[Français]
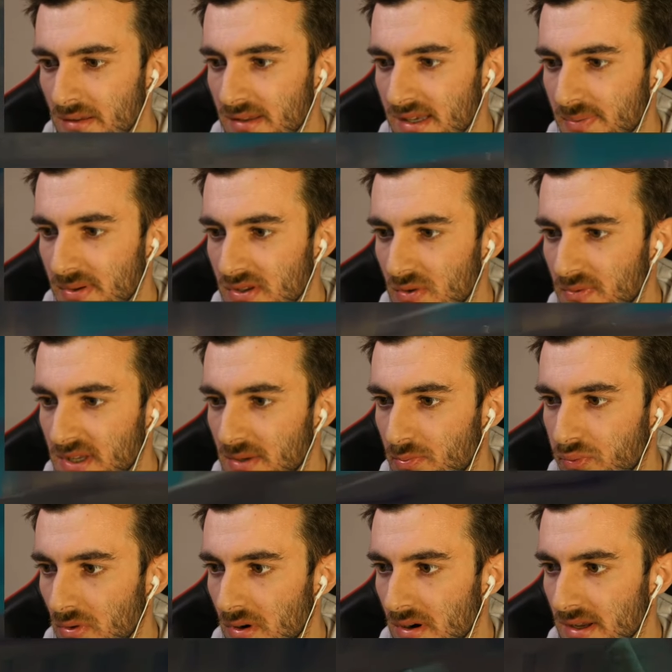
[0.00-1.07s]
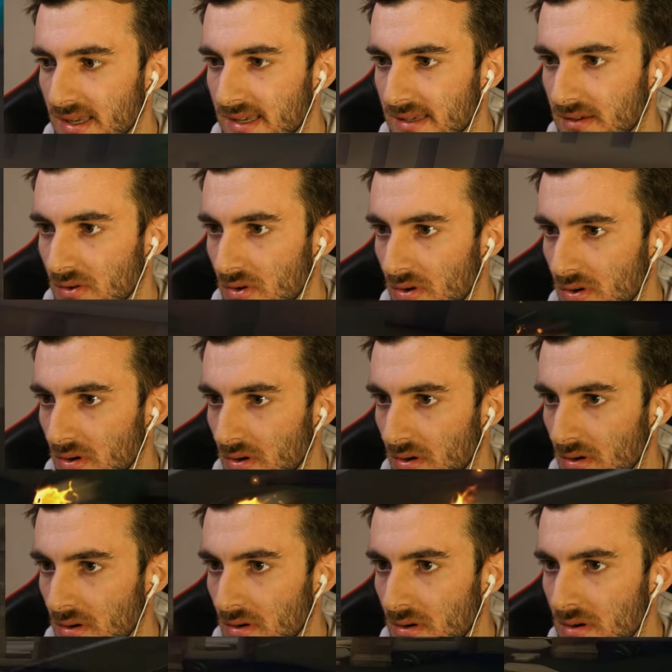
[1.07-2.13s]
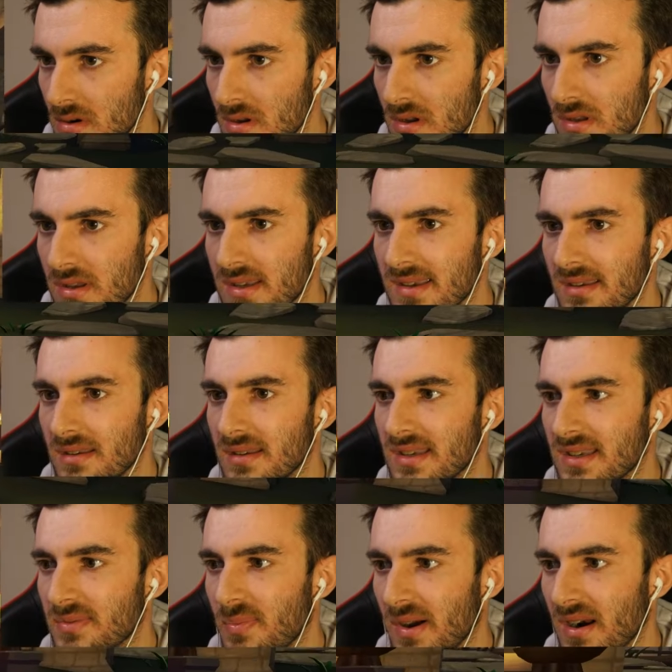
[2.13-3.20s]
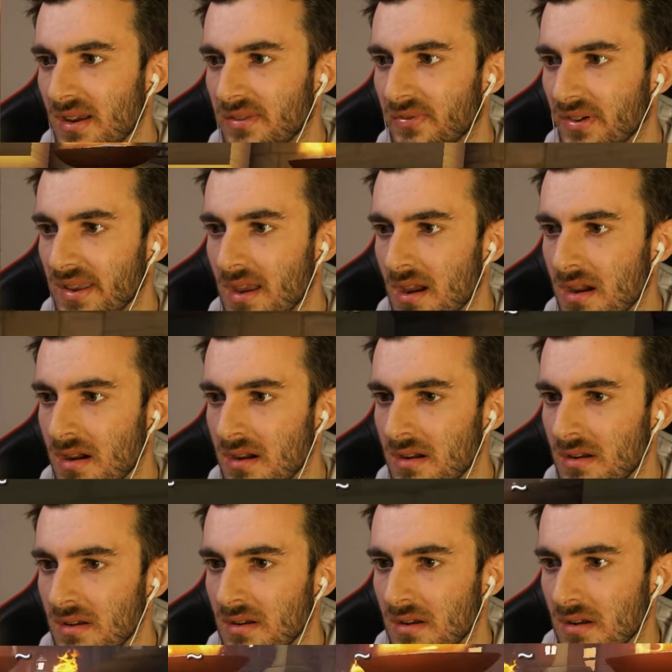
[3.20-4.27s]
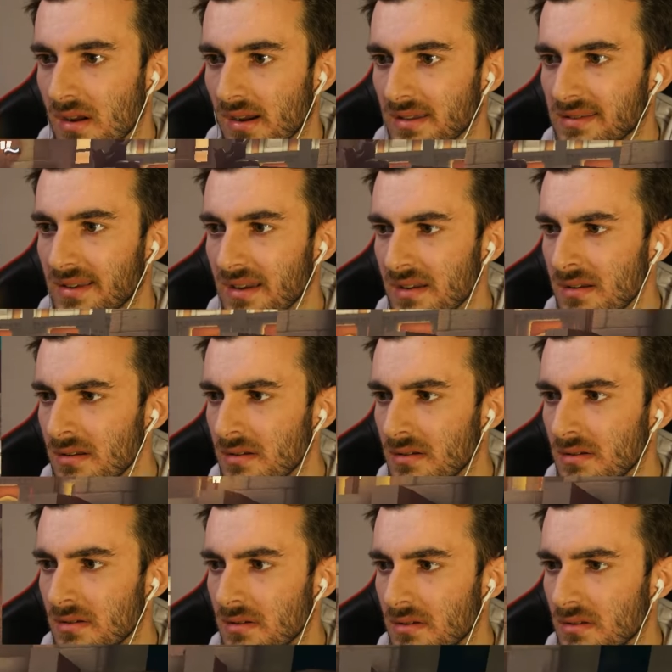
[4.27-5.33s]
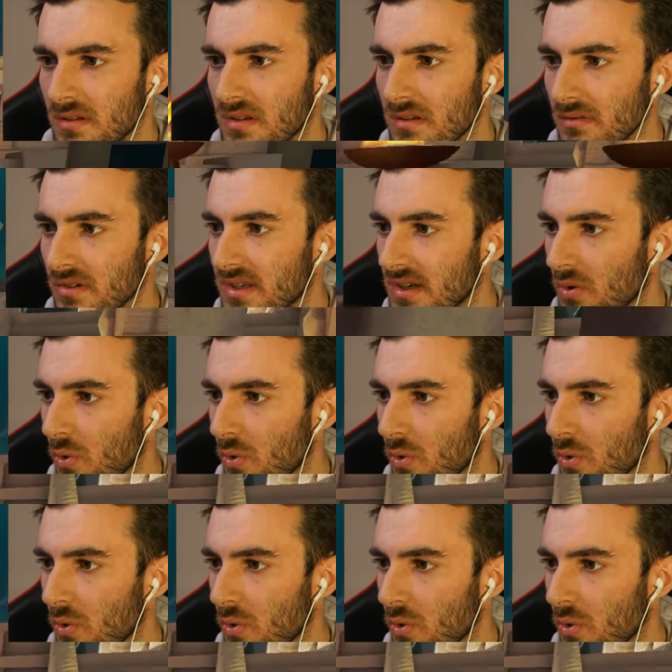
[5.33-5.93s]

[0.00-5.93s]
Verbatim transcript: y a une espèce de petit point là qui se... Qui, qui se balade Enfin, il y a un, un trait. C'est